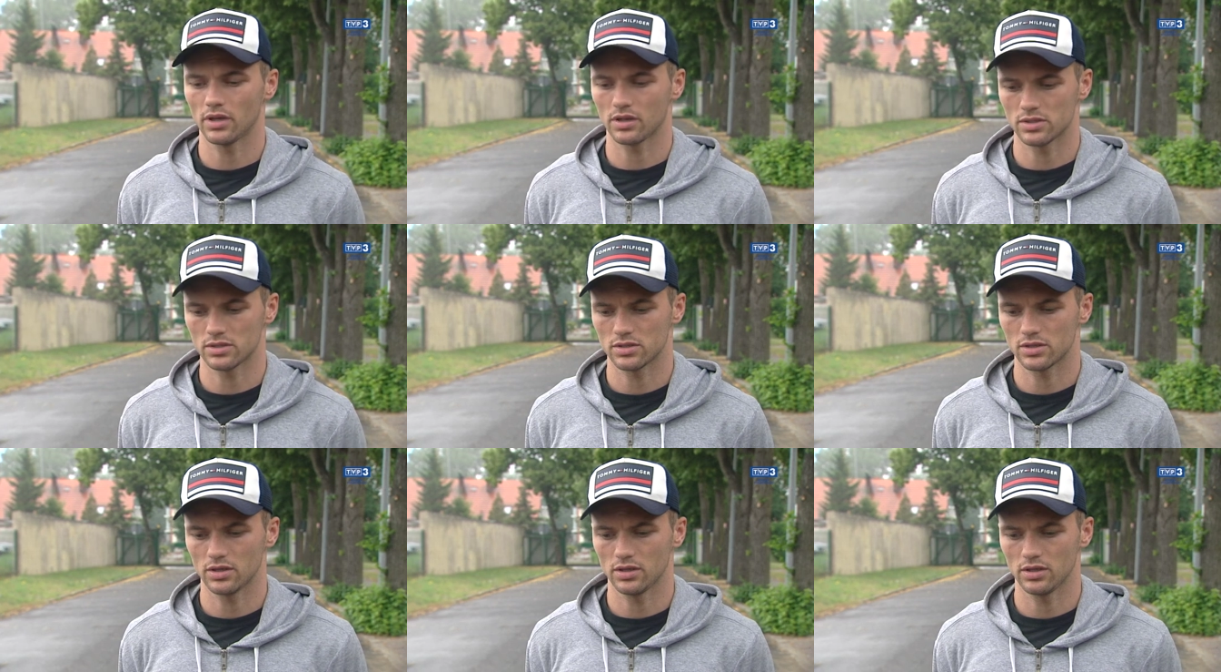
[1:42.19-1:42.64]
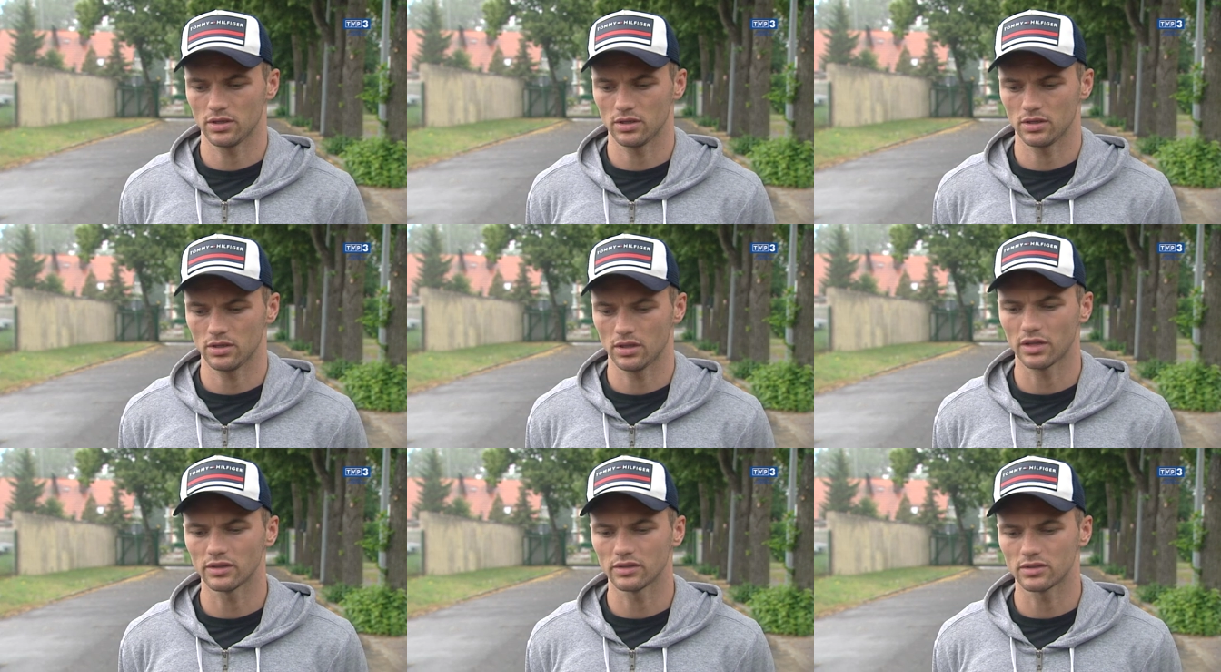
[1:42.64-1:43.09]

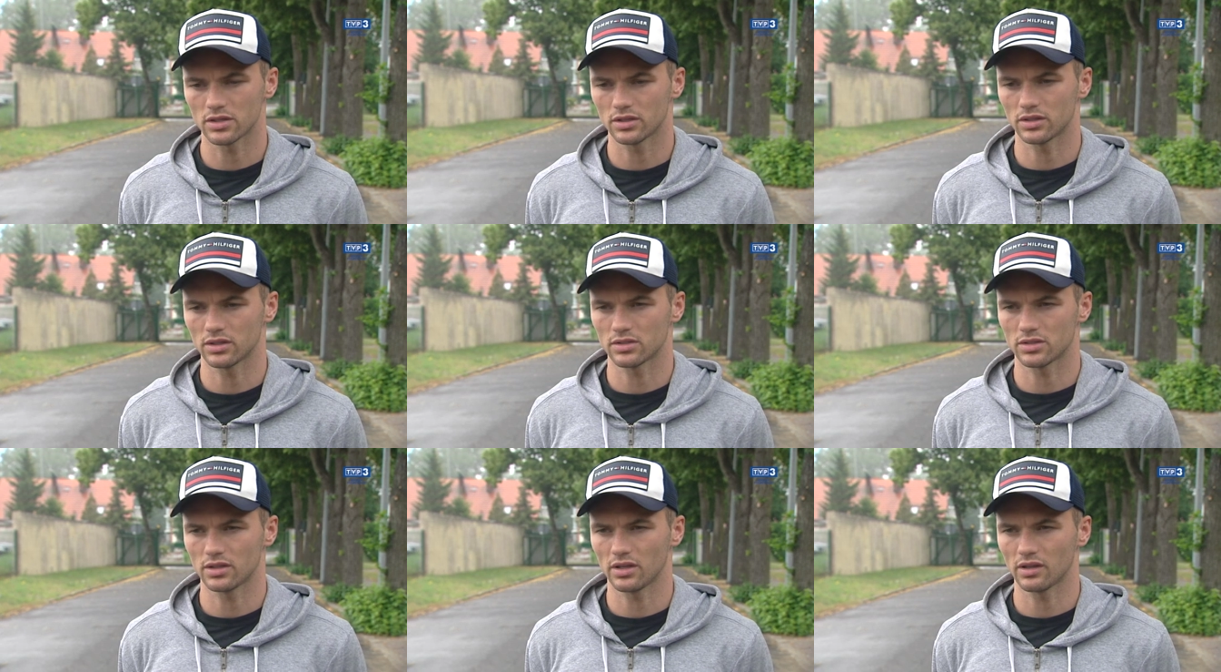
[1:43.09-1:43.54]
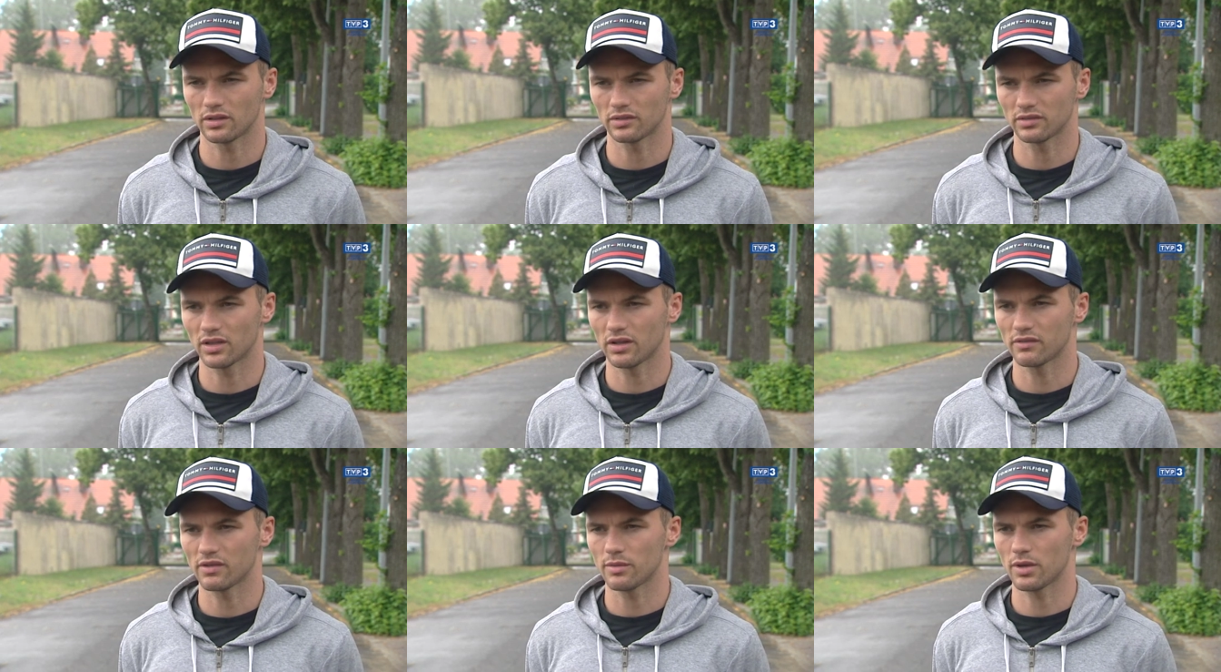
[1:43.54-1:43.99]
także na nic się też nie
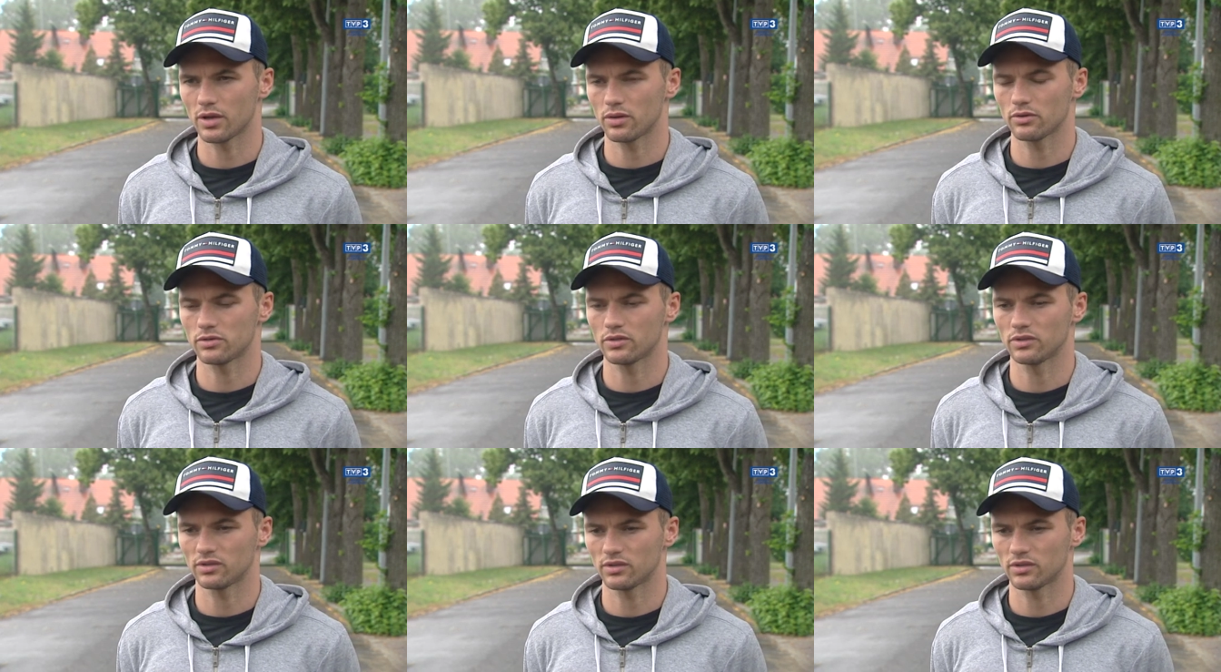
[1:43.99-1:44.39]
nastawiam jakoś.